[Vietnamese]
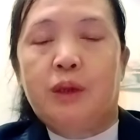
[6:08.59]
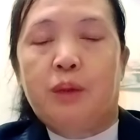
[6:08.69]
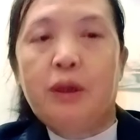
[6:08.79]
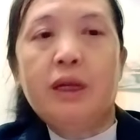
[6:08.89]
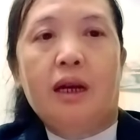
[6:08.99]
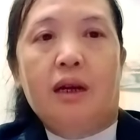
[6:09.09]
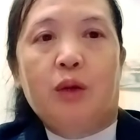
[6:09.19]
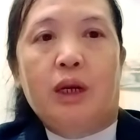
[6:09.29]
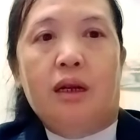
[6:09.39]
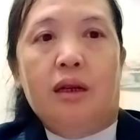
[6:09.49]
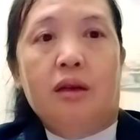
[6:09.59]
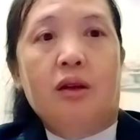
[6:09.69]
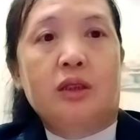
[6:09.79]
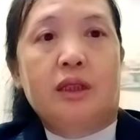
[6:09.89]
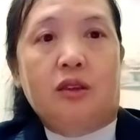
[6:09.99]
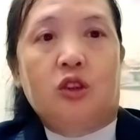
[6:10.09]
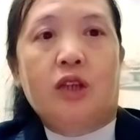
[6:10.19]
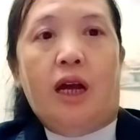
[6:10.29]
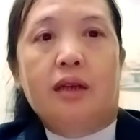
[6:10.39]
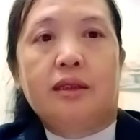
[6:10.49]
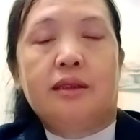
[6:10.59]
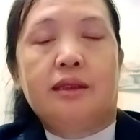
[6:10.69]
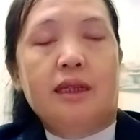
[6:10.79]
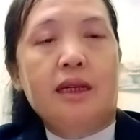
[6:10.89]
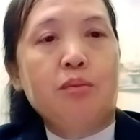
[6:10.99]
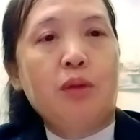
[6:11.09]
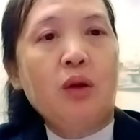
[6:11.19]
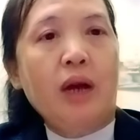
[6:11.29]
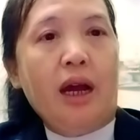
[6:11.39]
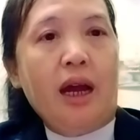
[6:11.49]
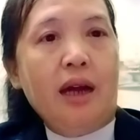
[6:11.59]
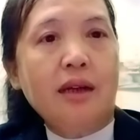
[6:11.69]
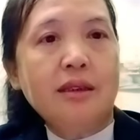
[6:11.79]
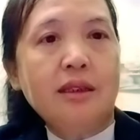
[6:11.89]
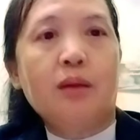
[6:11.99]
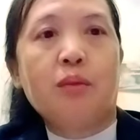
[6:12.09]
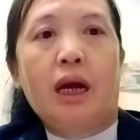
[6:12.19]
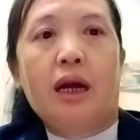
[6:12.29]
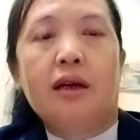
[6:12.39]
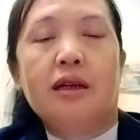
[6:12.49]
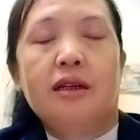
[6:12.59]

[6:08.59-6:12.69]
cho bao nhiêu hoặc là lo tàu trả chỉ năng mong hàng hàng nó mà